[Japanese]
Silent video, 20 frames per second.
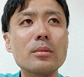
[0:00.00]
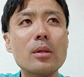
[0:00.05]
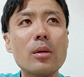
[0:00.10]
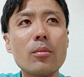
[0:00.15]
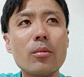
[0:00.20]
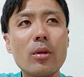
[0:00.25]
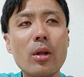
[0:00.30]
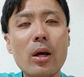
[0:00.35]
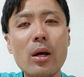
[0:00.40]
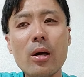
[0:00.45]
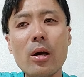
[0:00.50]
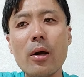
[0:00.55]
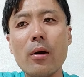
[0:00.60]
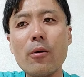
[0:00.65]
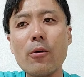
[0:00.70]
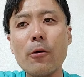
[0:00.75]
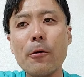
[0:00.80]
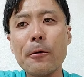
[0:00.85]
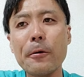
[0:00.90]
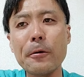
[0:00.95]
でもなんか
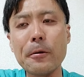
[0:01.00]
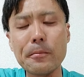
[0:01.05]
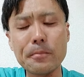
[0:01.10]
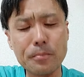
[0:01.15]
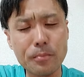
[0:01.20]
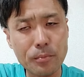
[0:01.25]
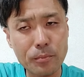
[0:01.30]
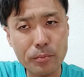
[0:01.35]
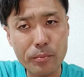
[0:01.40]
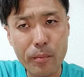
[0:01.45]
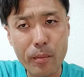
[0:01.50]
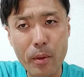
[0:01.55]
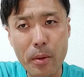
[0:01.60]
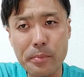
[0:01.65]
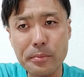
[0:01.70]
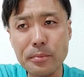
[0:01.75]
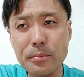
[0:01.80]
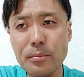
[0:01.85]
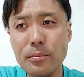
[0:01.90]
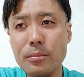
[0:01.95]
こ
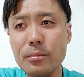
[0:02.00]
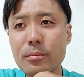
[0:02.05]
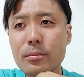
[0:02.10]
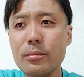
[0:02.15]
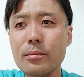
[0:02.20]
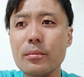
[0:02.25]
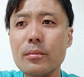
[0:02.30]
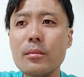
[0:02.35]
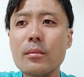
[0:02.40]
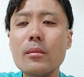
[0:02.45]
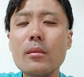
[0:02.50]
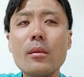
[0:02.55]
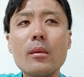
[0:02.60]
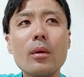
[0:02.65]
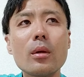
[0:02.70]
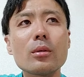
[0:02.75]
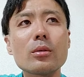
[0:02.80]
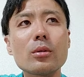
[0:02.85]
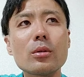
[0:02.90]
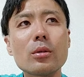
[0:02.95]

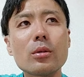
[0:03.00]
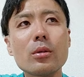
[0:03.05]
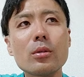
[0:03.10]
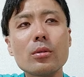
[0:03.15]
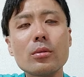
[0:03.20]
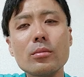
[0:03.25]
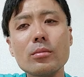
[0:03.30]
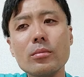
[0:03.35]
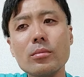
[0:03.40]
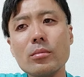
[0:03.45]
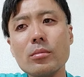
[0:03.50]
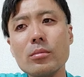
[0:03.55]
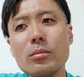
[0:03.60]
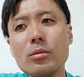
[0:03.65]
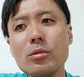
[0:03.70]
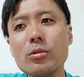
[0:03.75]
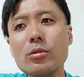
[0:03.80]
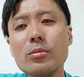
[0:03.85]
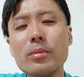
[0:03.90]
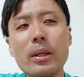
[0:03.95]
うその
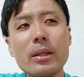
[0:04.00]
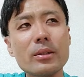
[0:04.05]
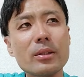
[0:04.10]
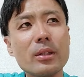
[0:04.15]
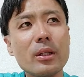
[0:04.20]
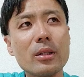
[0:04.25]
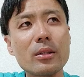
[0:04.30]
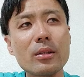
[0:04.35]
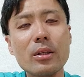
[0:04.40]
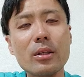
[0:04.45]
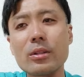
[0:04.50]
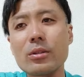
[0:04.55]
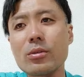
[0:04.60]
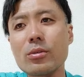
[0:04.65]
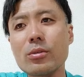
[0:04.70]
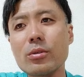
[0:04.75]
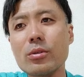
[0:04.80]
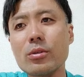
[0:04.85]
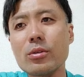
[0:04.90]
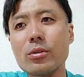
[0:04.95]
ウーバーさんって
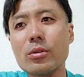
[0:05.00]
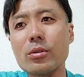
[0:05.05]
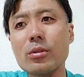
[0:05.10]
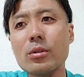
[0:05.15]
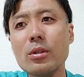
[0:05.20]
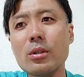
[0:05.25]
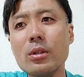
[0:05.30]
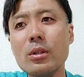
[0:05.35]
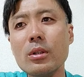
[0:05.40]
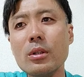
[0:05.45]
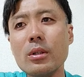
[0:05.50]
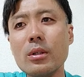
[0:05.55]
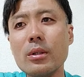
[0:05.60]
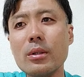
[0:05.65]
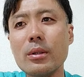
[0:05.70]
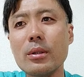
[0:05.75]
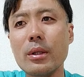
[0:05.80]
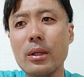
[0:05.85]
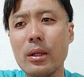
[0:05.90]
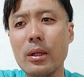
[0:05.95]
そういう
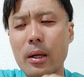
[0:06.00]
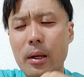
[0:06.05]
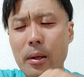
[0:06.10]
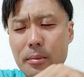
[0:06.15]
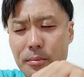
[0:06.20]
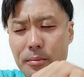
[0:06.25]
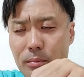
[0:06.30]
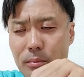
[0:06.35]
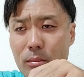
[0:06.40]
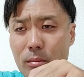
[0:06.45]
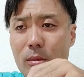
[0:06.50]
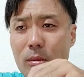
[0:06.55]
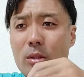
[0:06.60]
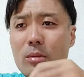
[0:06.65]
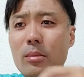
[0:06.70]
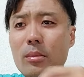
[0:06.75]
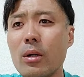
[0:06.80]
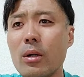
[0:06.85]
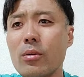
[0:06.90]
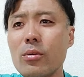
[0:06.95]
なんか
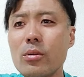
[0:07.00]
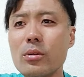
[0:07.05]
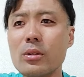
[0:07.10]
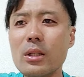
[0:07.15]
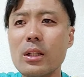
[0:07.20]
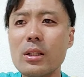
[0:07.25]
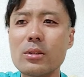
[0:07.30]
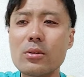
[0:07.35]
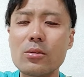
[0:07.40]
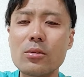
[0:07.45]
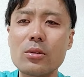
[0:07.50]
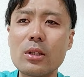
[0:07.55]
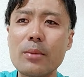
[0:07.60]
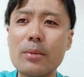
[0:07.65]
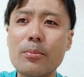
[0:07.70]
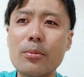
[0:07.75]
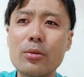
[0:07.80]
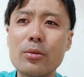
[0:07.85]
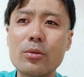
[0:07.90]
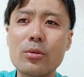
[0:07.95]
スマホのさその
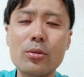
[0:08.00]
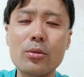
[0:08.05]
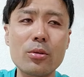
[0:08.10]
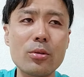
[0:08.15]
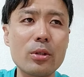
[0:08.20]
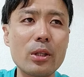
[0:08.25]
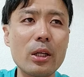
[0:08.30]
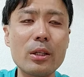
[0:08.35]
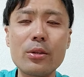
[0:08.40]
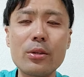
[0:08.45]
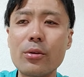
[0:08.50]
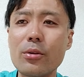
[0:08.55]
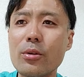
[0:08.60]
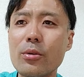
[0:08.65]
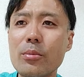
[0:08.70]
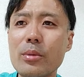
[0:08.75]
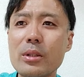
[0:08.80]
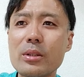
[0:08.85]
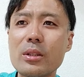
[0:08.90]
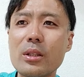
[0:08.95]
サポートとのやり取りの
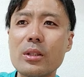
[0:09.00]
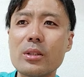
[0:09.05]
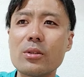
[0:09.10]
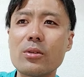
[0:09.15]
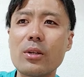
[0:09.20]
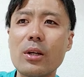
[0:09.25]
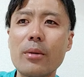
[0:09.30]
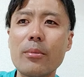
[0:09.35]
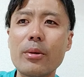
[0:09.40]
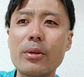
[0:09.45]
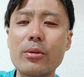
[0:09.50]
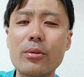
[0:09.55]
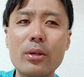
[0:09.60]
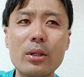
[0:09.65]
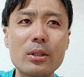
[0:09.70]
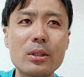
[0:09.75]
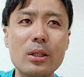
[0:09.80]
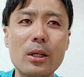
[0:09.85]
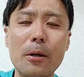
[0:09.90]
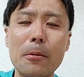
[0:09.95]
メッセージの画面と
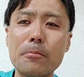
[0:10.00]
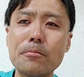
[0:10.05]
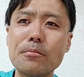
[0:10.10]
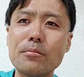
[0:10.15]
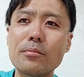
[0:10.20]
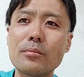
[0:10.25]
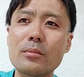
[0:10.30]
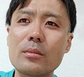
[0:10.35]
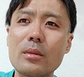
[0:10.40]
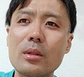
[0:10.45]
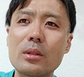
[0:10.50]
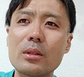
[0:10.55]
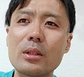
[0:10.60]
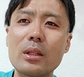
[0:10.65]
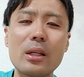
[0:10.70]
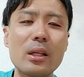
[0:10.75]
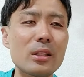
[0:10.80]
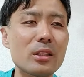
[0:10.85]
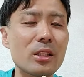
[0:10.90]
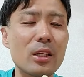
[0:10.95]
かさ
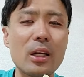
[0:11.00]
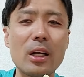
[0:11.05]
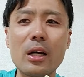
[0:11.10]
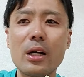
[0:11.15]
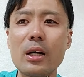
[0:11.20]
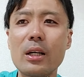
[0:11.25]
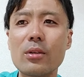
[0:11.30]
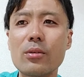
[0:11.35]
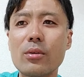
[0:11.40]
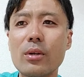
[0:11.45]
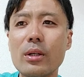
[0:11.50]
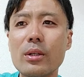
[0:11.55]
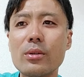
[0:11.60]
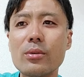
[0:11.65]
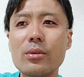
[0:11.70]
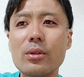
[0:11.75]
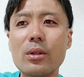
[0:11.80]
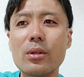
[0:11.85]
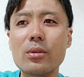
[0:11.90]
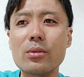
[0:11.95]
さらしたらあかんとか
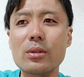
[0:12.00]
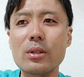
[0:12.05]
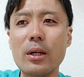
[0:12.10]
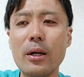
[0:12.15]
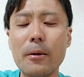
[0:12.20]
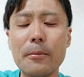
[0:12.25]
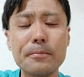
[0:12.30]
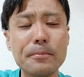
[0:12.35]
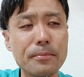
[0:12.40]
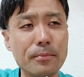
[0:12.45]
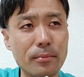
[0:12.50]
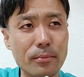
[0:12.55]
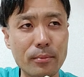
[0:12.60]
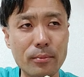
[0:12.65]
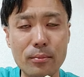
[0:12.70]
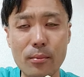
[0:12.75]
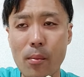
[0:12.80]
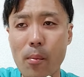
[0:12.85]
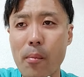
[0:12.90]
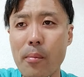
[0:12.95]
言うけどさ、う
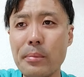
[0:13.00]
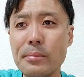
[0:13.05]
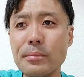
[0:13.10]
ん、